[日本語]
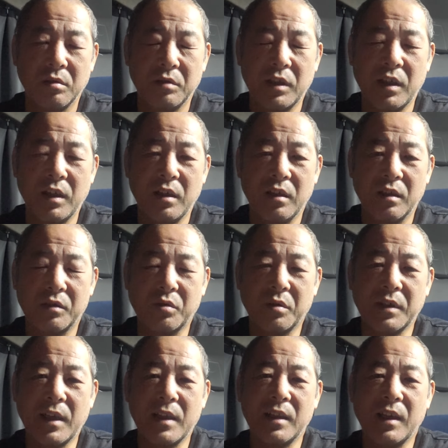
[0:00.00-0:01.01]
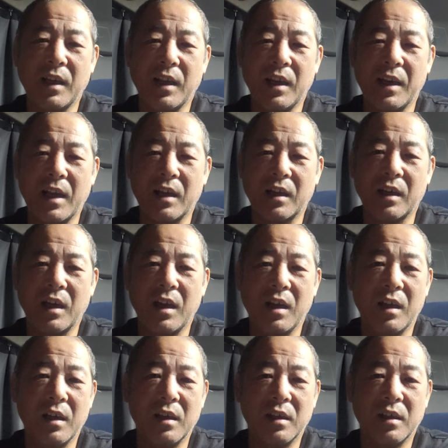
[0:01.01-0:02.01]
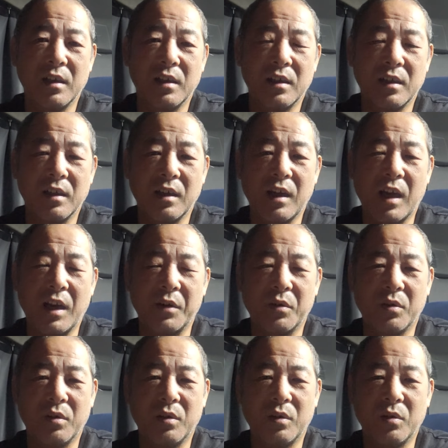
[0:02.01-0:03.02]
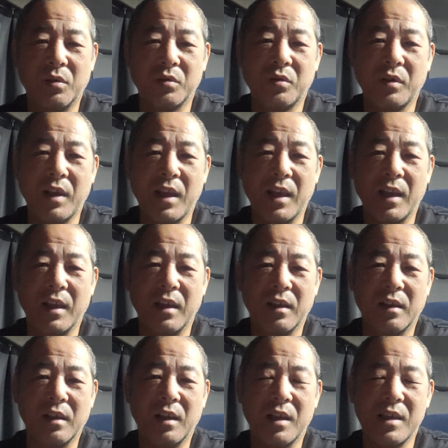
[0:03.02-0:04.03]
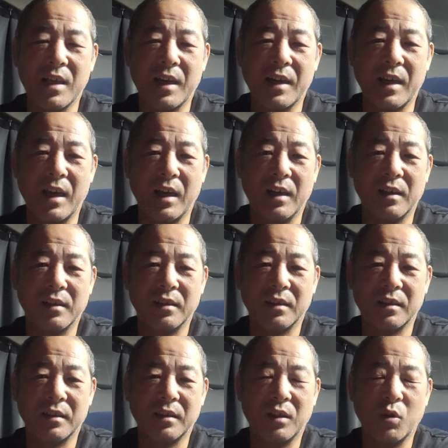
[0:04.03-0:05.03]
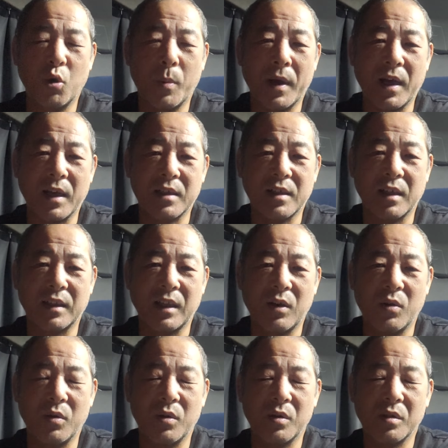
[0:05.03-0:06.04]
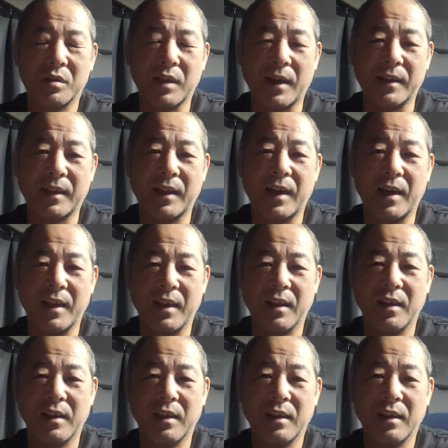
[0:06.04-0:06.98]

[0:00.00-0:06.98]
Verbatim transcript: で、そんなんでね、なんか、あの、ほんとね、嫌なごまかし方をされたらね、